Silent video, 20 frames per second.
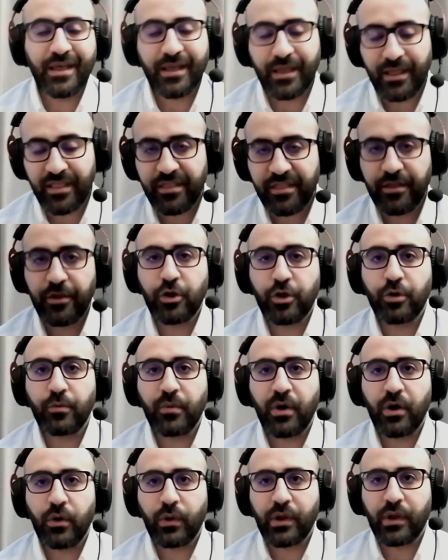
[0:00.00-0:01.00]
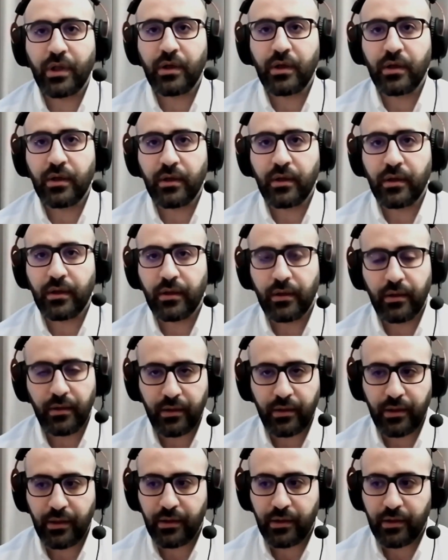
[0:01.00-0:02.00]
كاثيريوم او ك...
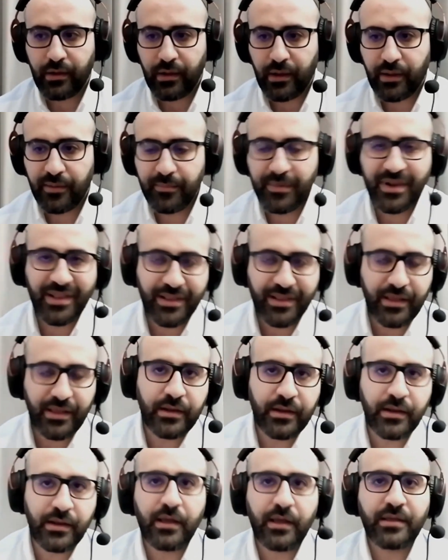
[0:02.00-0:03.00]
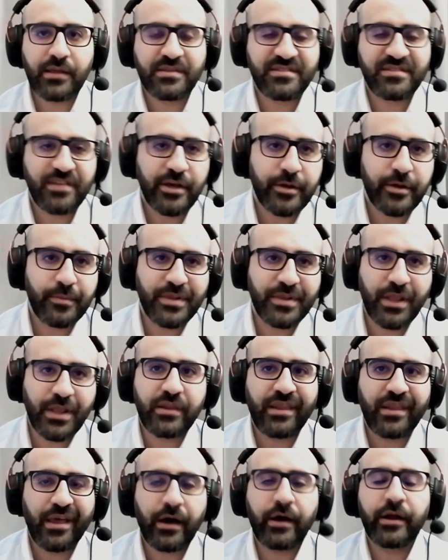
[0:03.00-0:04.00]
ك... كعمله ثانيه لا السعر
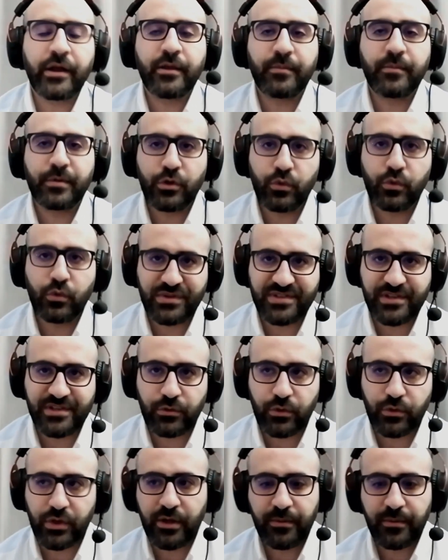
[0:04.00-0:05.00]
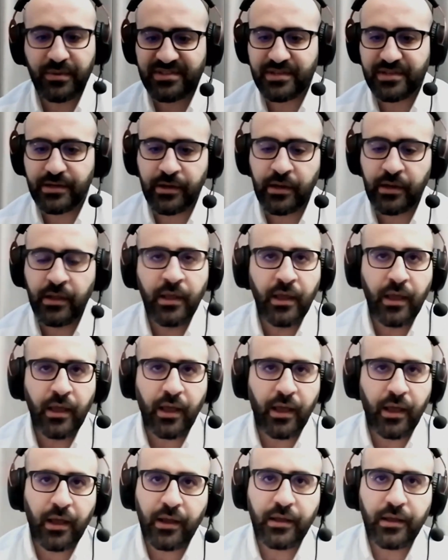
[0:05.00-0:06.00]
بضل تقريبا هو ذاته يعني مثلا
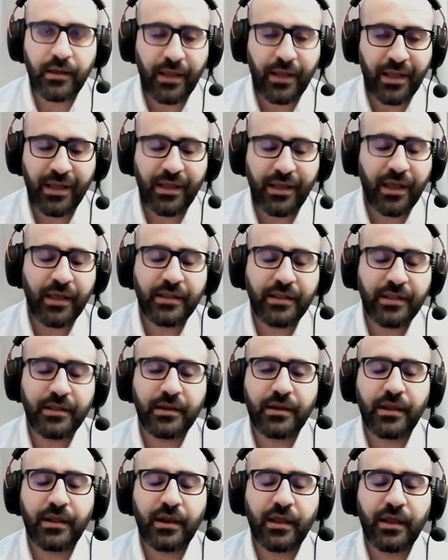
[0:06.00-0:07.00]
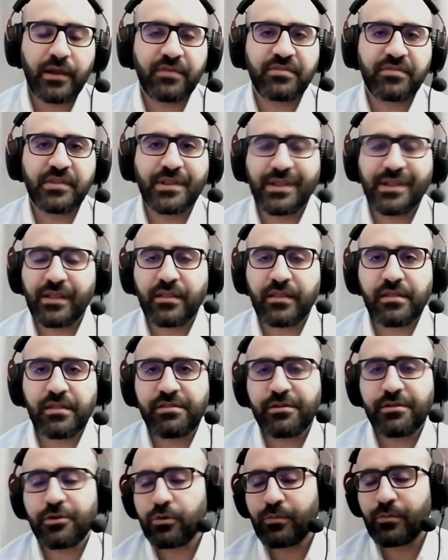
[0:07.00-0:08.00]
حق, حق هيدي الان اف تي
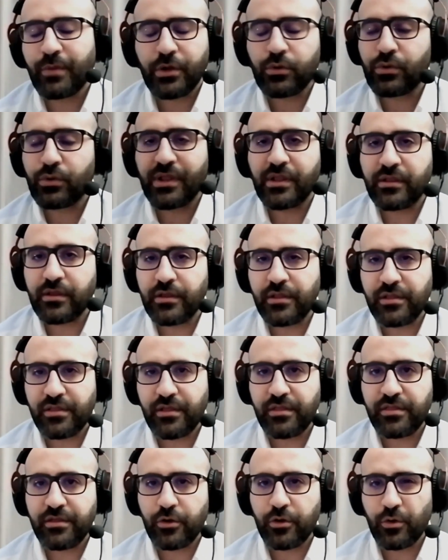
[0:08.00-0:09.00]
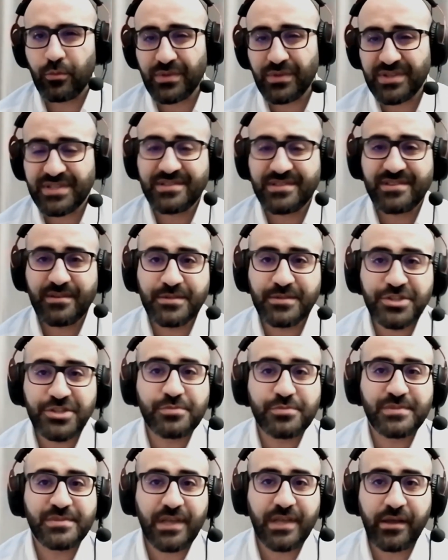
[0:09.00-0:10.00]
3 اثيريوم بعده 3 اثيريوم بس اذا
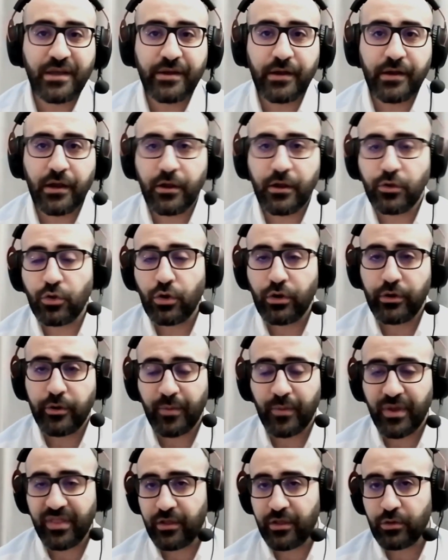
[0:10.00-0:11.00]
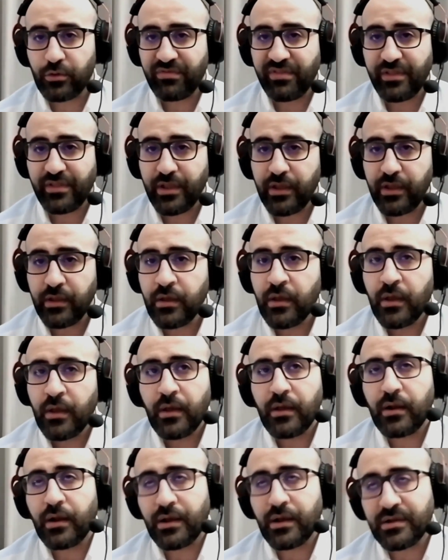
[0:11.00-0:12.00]
بنجي نسعرها على الدولار باي ذا اند اوف ذا داي
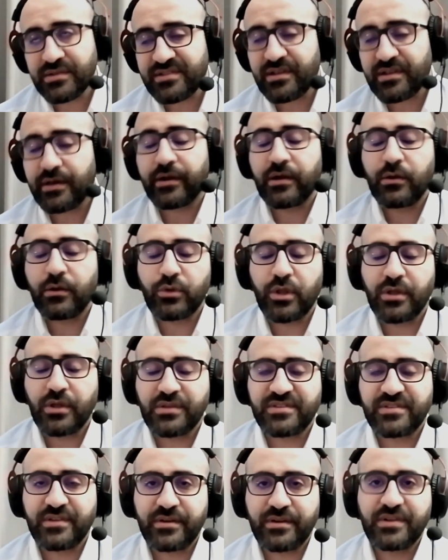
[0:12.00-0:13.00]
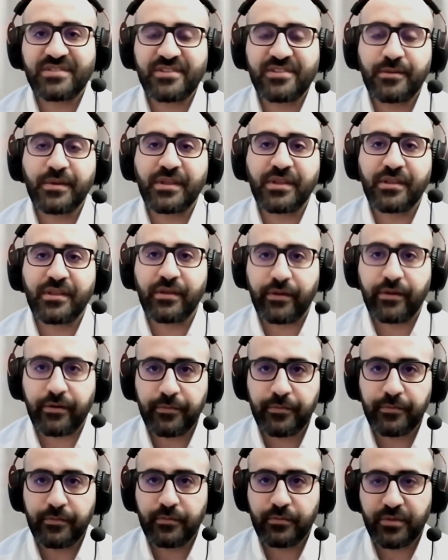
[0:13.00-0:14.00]
لا السعر او صار نزل
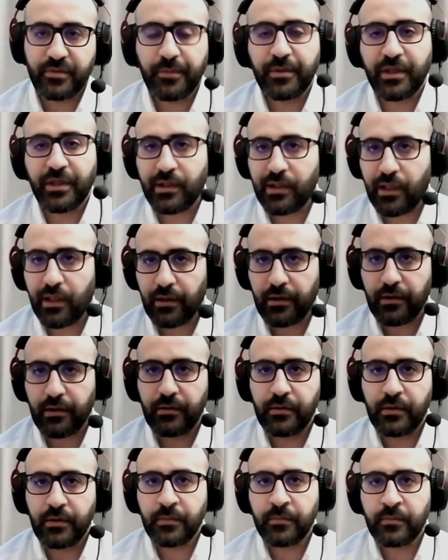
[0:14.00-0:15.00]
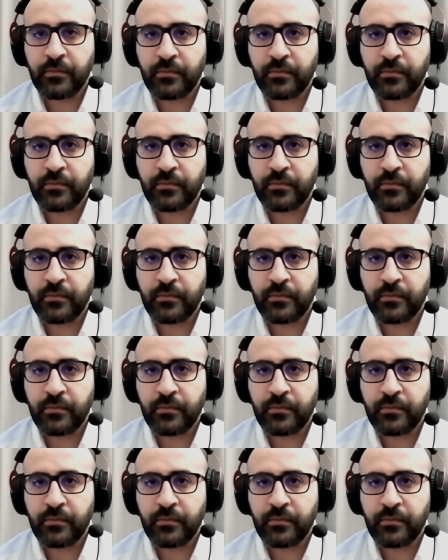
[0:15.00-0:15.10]
بكثير بطبيعه الحال